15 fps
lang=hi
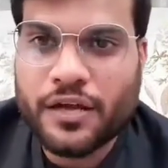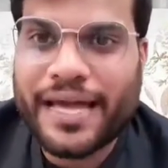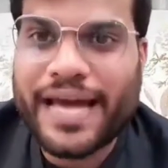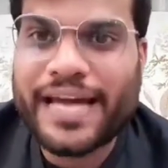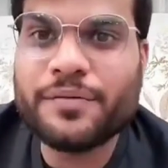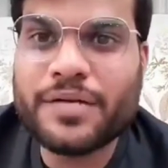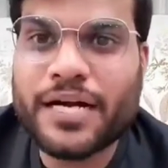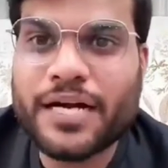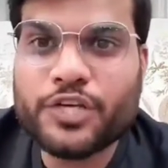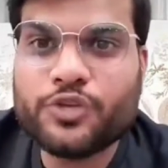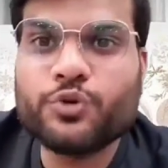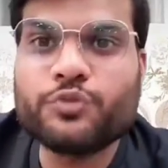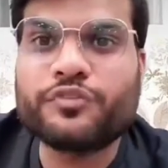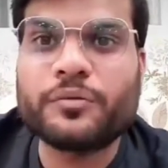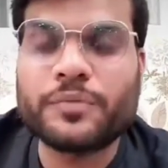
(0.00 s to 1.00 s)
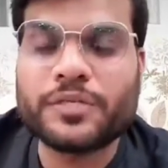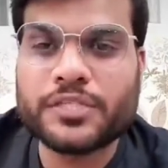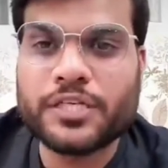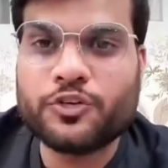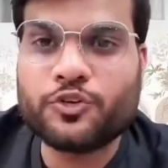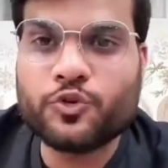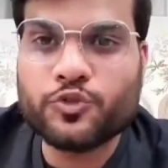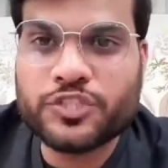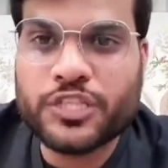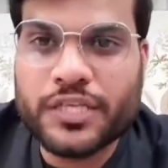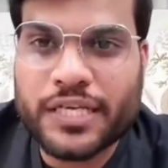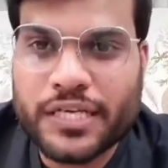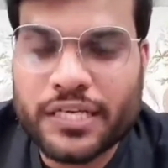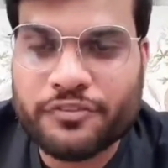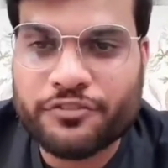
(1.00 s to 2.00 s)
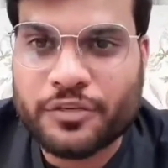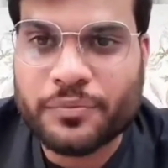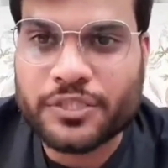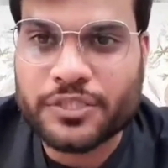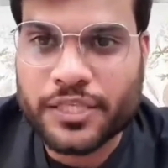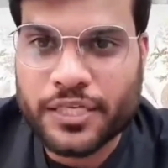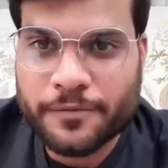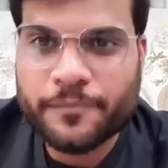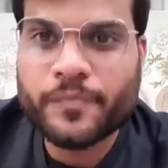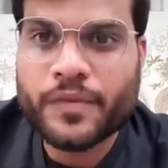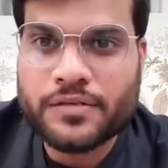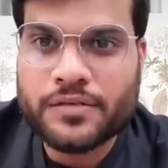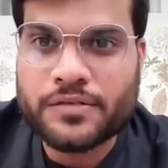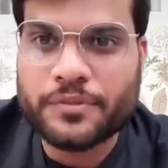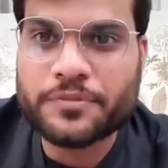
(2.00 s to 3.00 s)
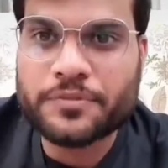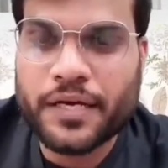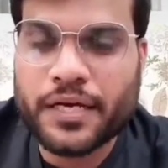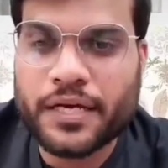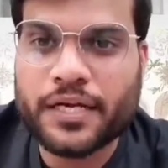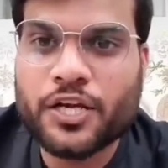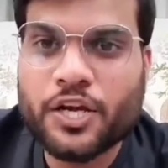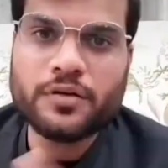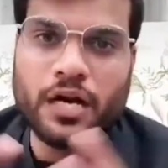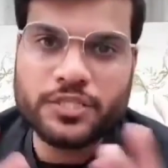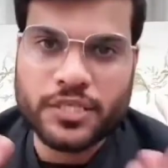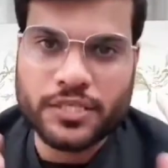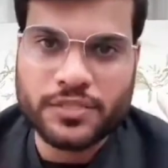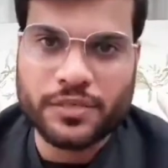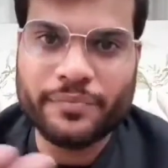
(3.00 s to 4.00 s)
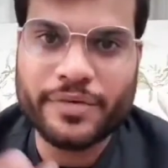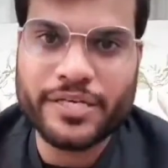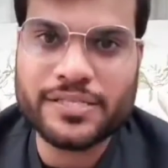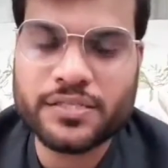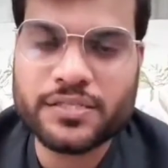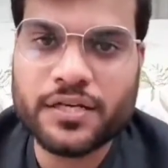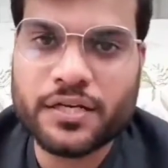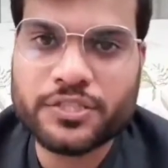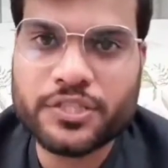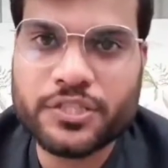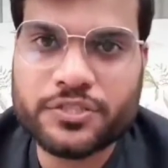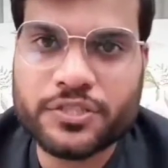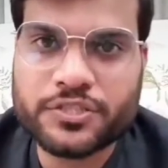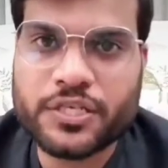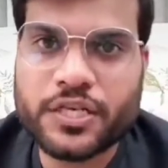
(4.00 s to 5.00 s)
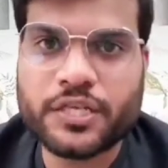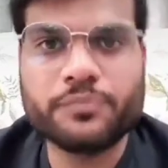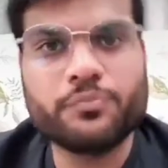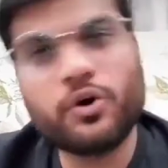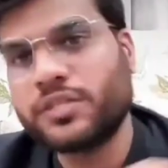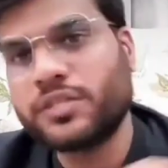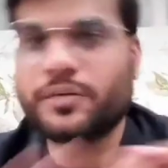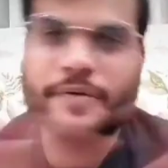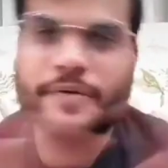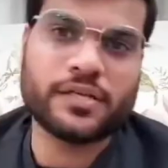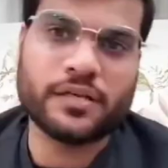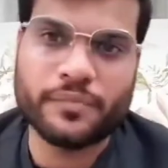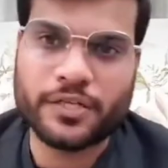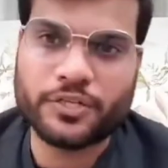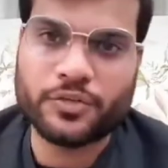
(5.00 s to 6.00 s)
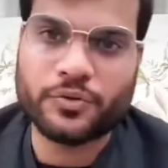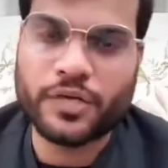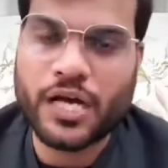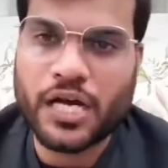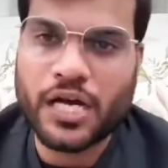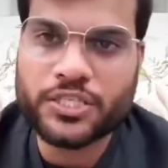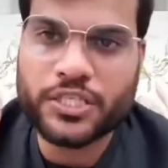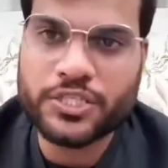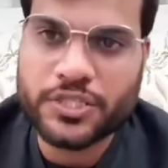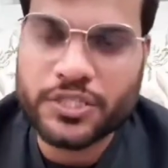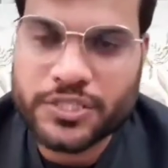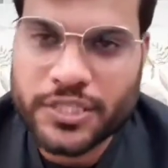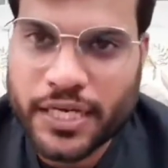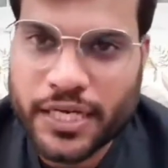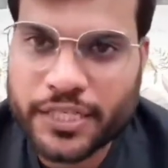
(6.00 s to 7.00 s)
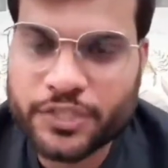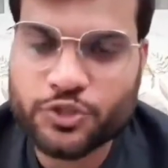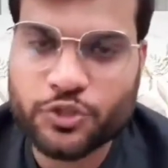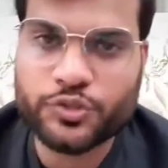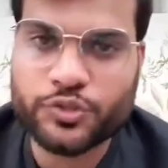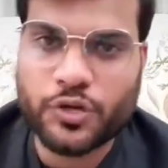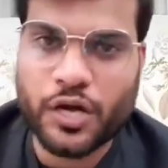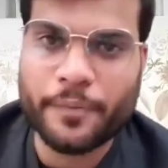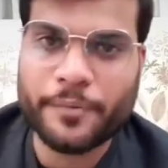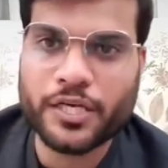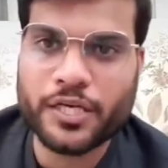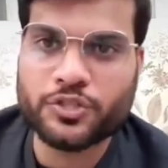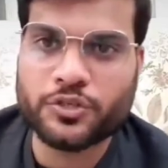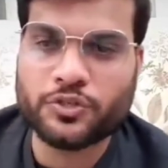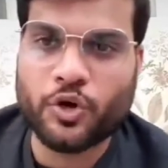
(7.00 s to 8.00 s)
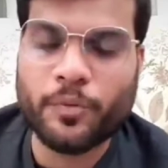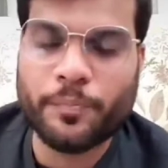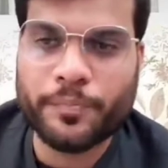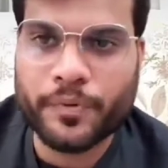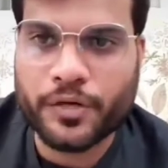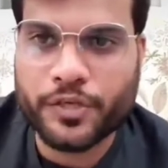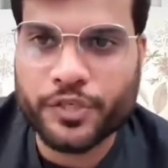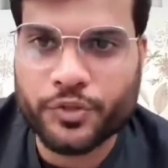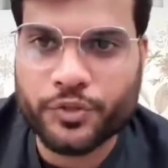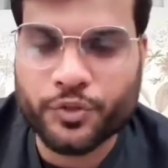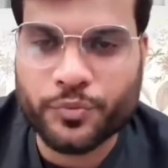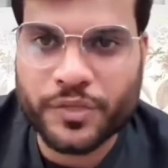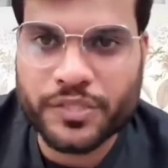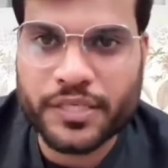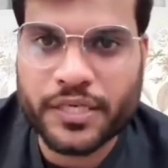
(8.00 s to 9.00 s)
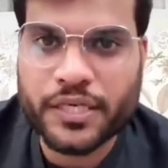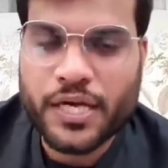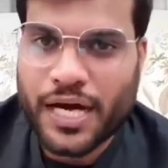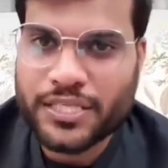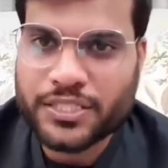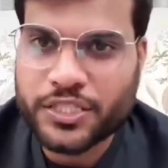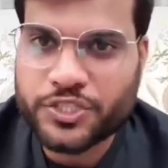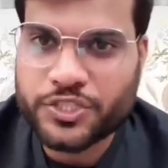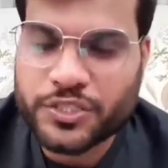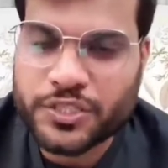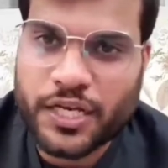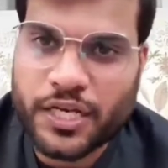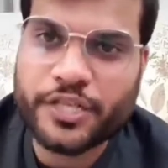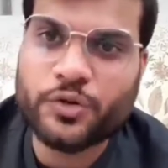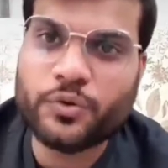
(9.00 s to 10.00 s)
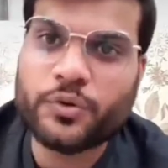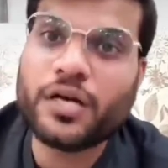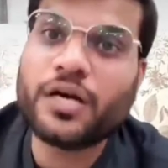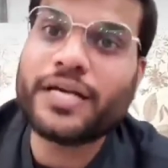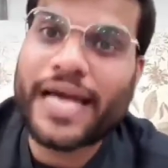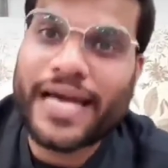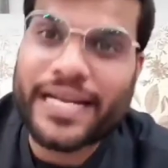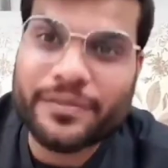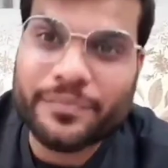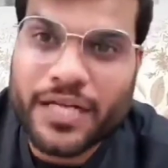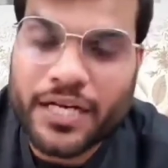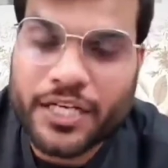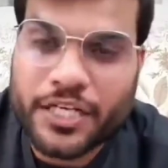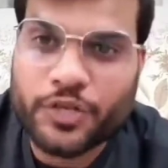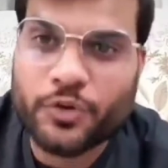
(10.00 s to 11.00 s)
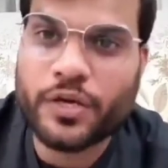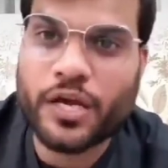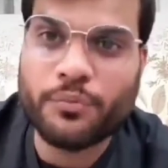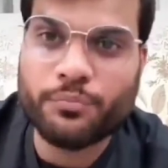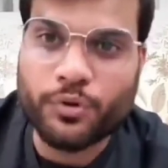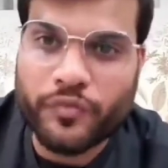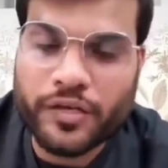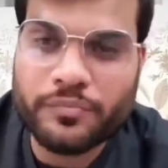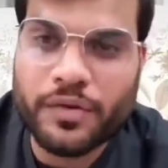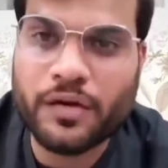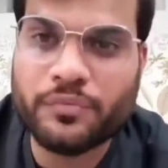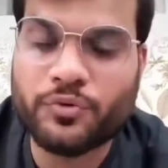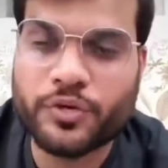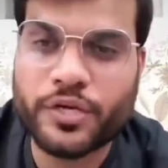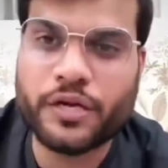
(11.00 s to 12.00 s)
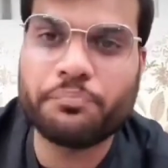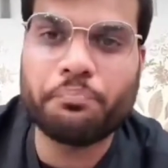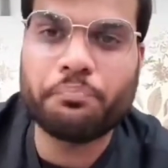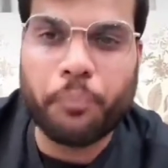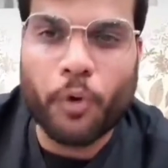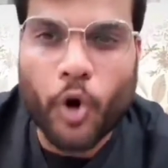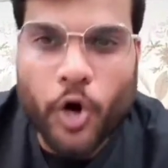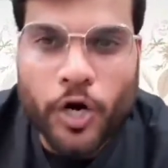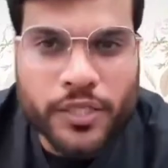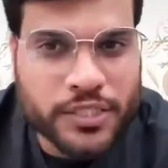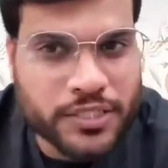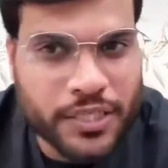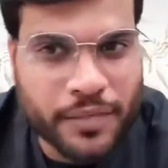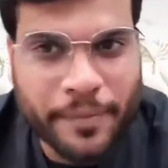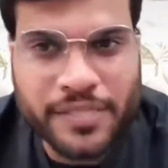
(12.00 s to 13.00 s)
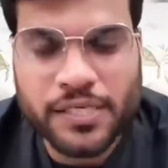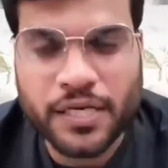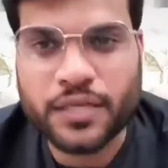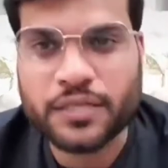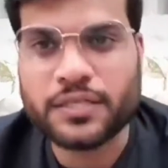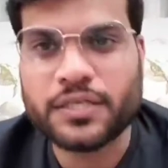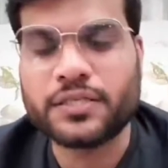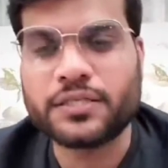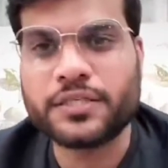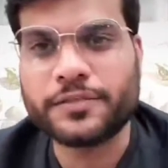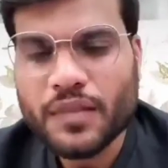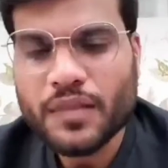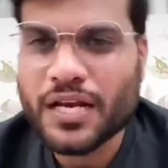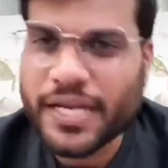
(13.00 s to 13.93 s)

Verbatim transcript: कैरी मनाटी क्यों फेमस है रोस्टिंग के लिए फेमस है समझ में आ रहा है अच्छा दास के आशीष चंचलानी बहुत अच्छा पैसा कमाते होंगे आशीष चंचलानी जो आपके जो टॉप यूट्यूबर्स uh, हैं आशीष चंचलानी हो गया कैरे बिनाटी हो गया भुवन बाम हो गया बहुत अच्छा पैसा अर्न करते हैं